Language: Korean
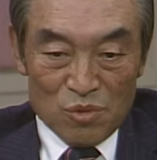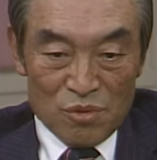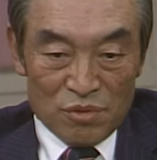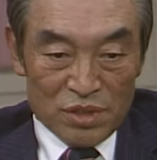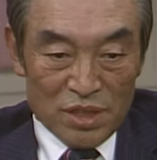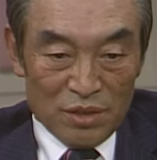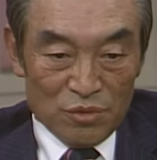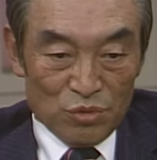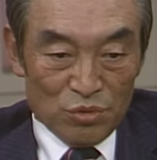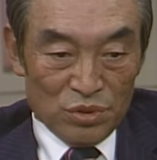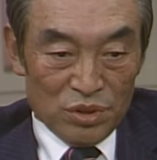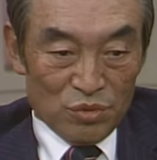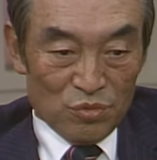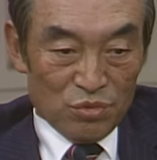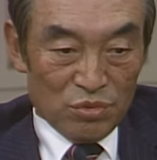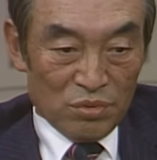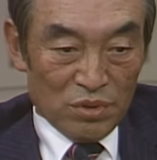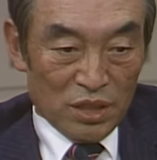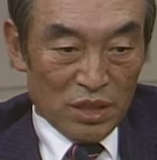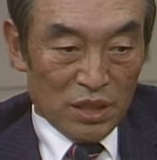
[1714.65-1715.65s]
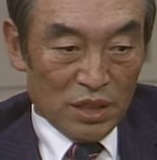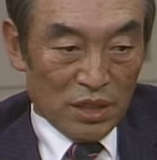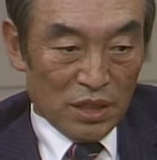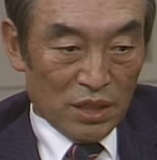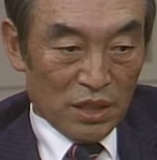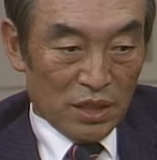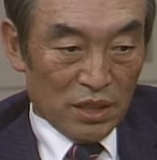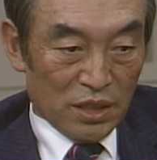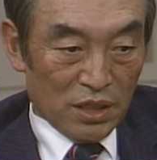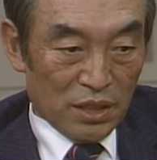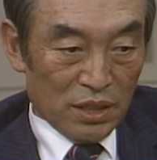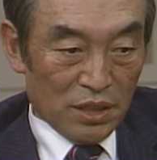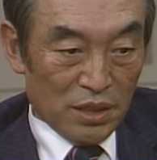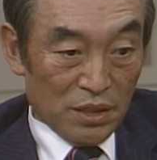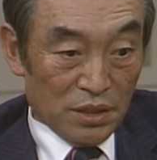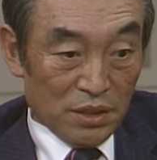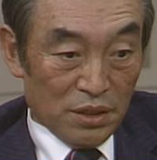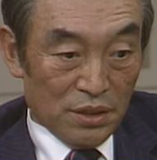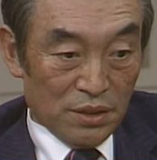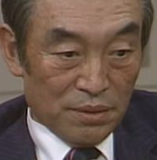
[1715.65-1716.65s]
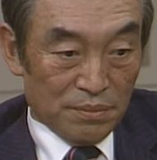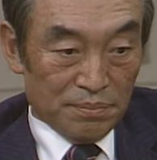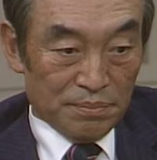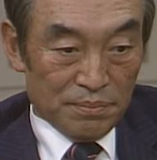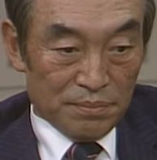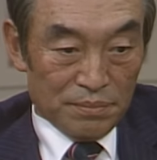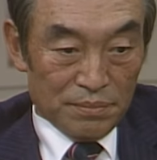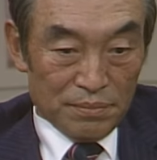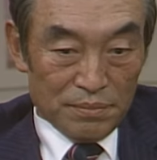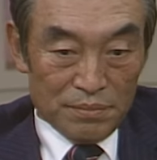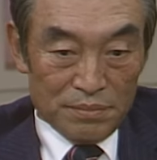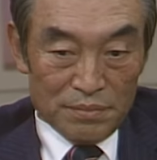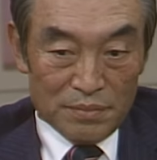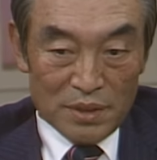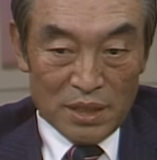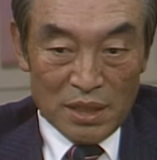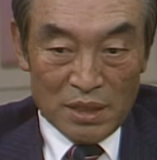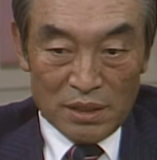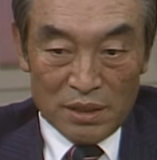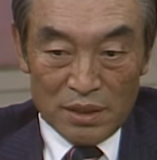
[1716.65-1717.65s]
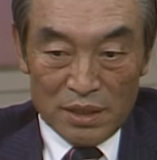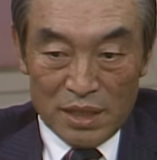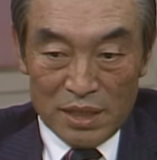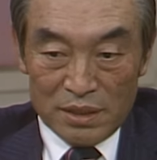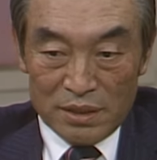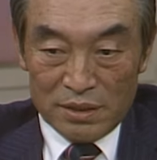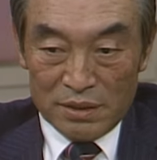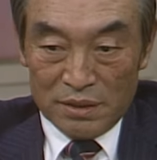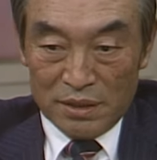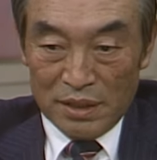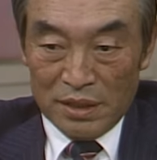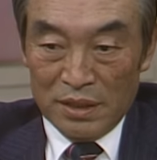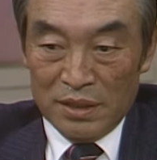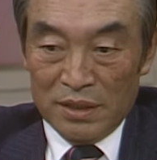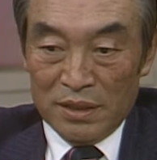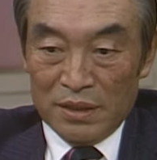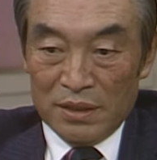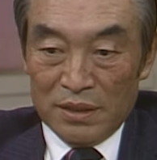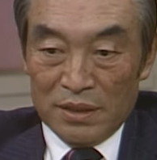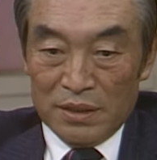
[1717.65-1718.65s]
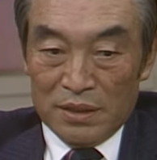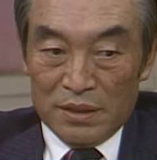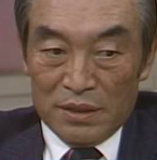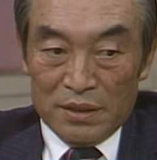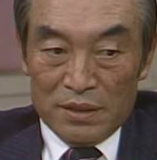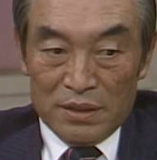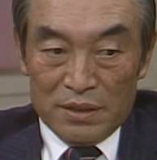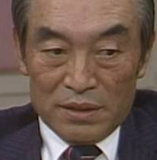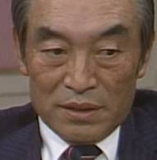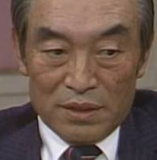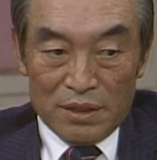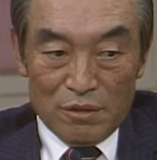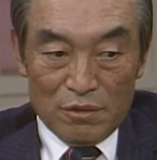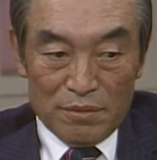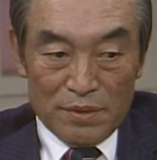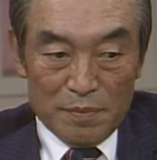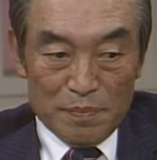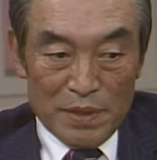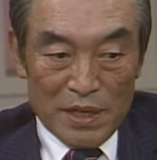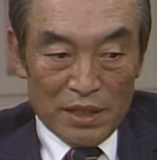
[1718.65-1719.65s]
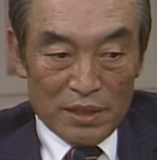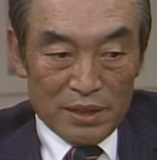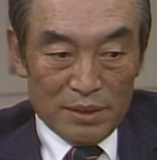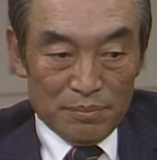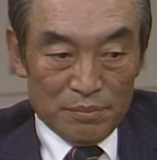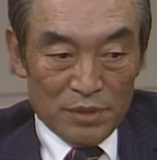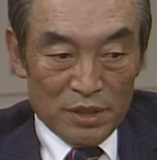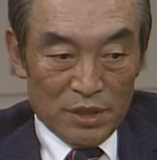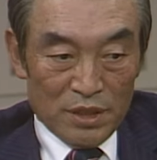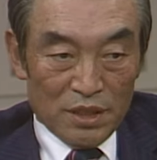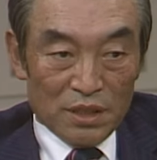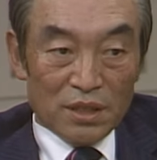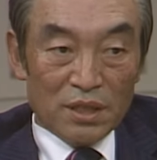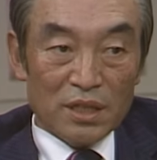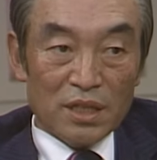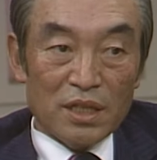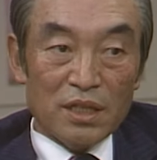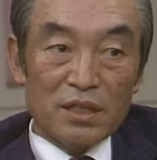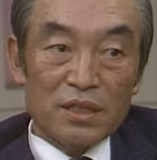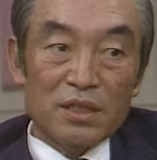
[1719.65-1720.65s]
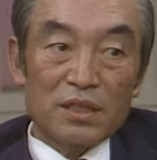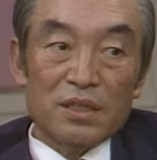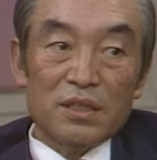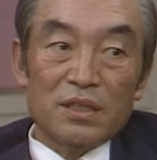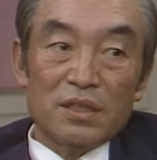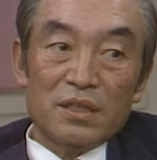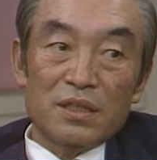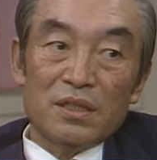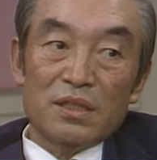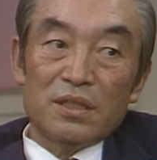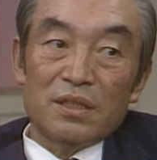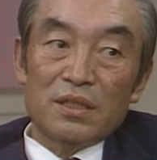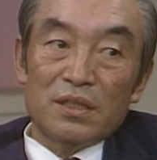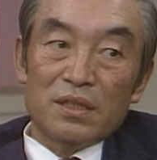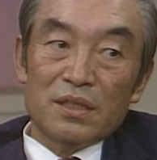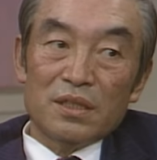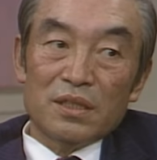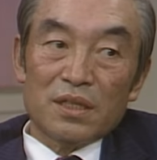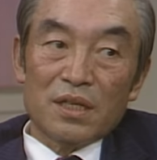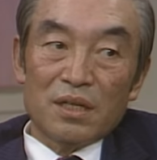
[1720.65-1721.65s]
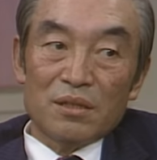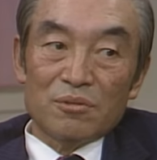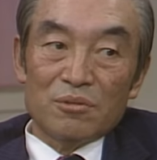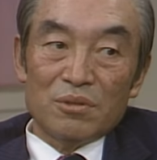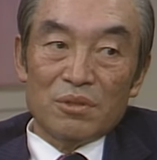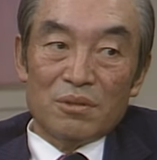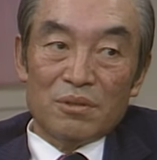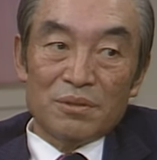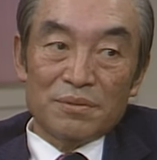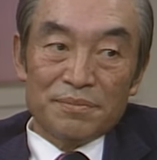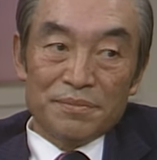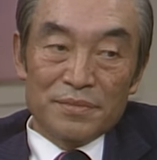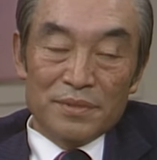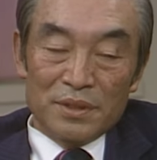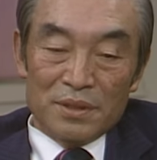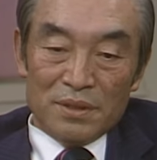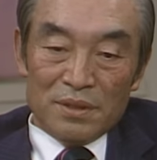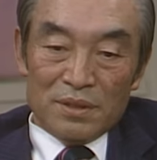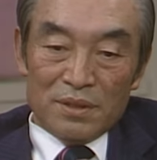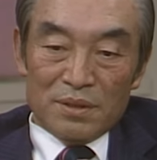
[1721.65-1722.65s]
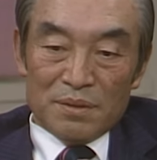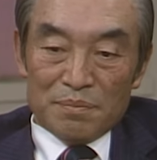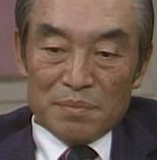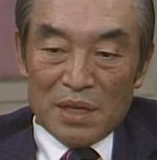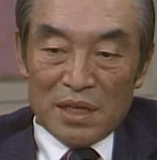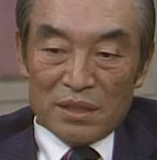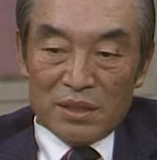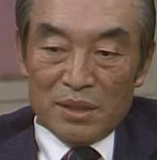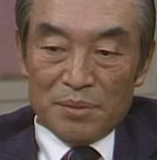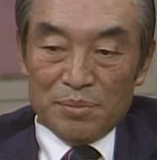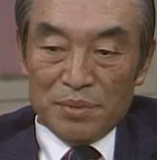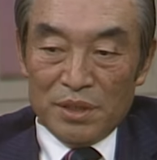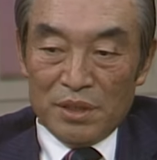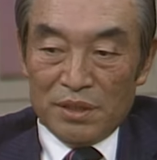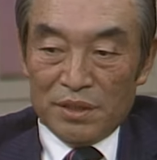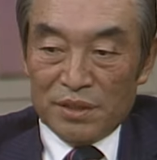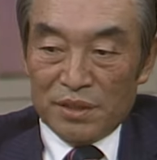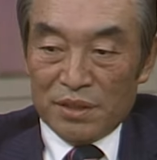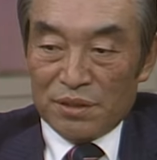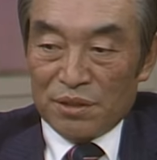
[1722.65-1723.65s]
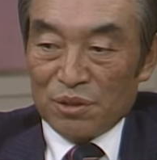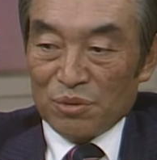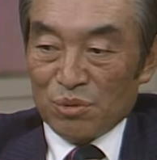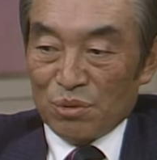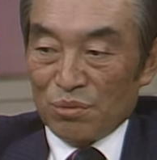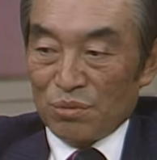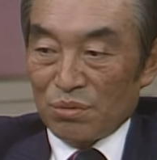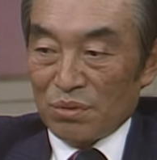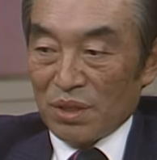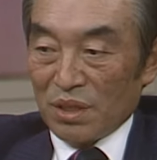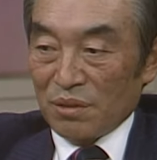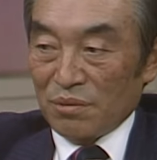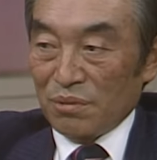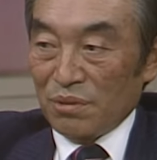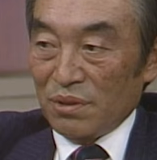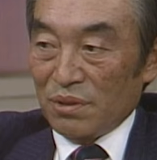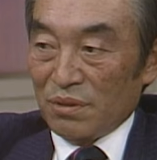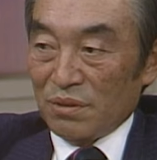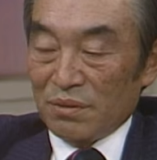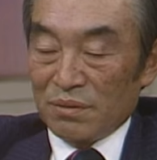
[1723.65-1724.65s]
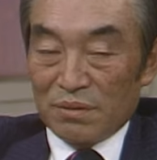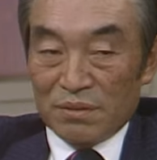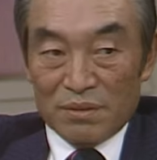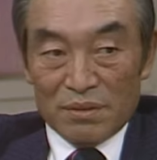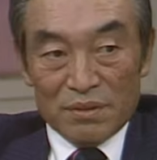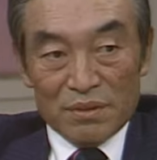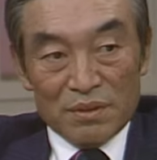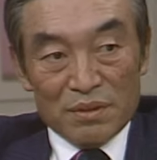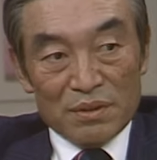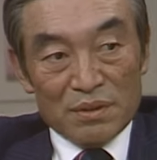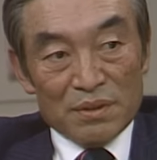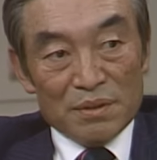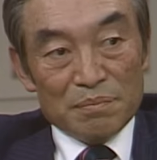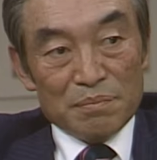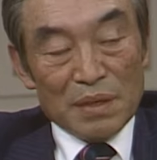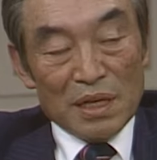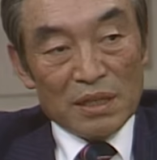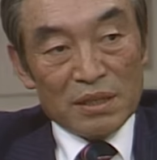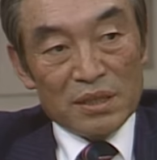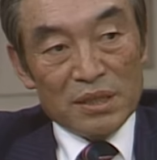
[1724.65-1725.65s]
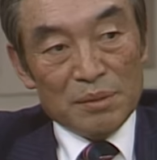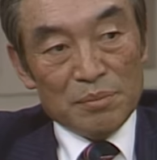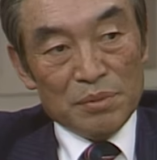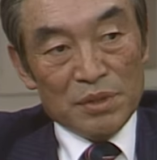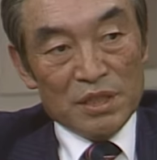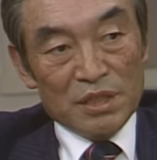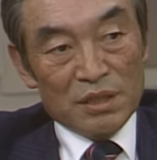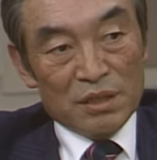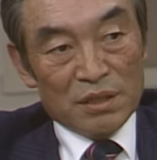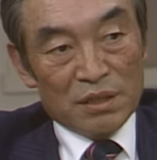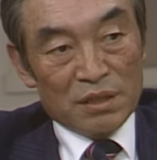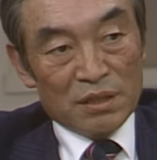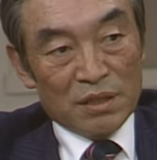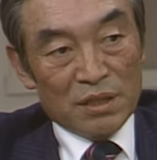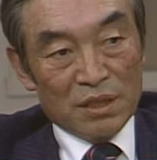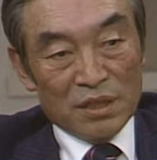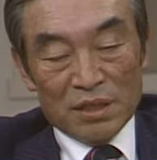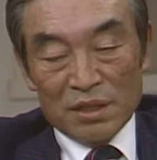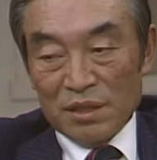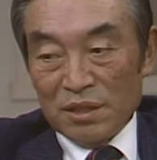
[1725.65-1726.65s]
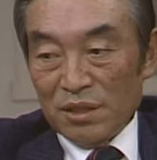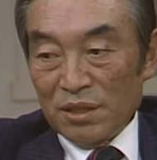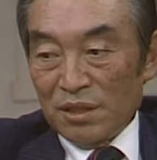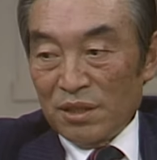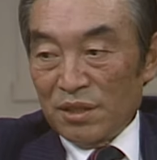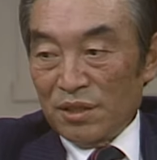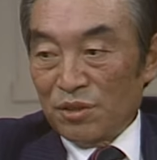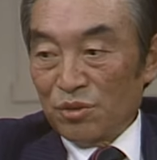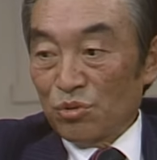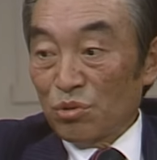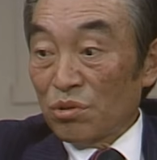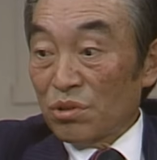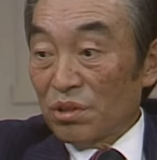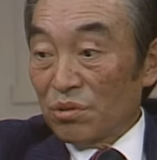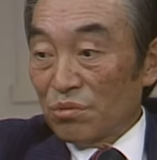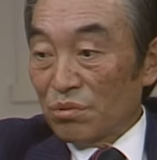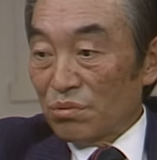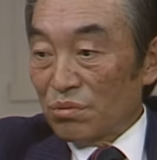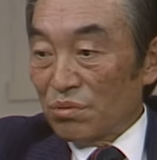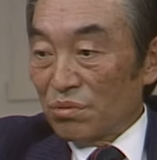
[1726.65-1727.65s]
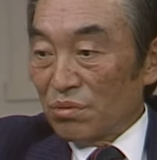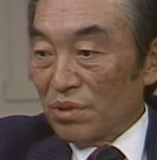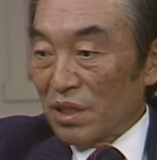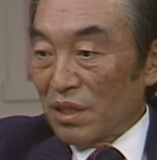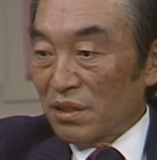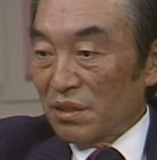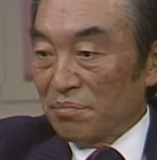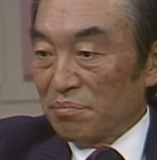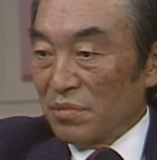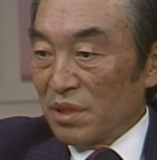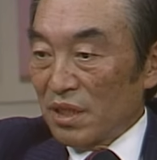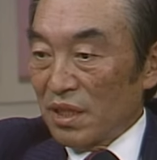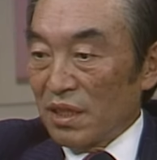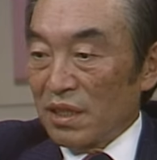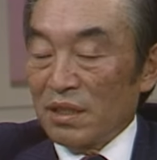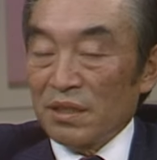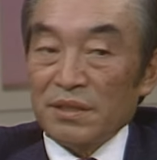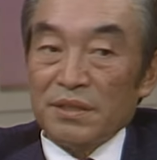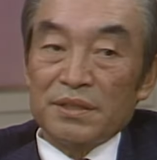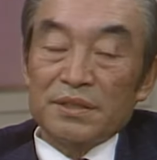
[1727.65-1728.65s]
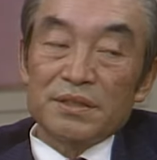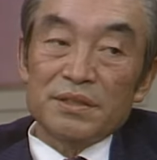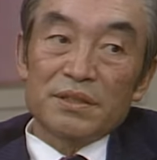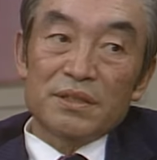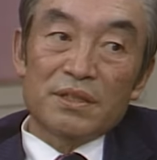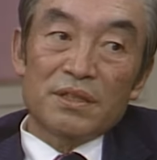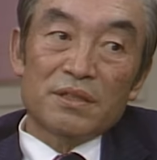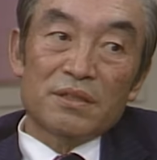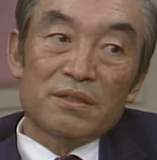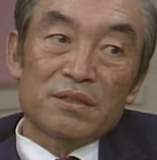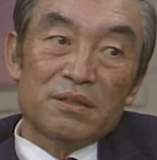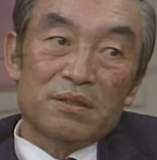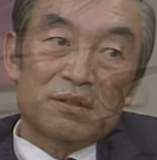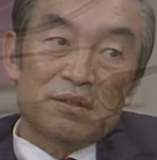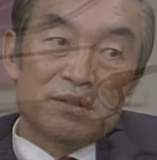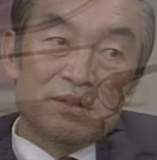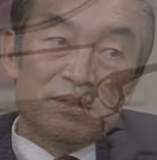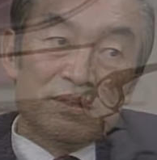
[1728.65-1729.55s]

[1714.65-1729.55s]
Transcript: 공산주의 음. 국가에 처음 간, 갔는데 네. 1980년에 헝가리 갔고요. 네. 81년에 서독으로 갔고요. 네. 82년에 소련으로 갔습니다. 아. 그래서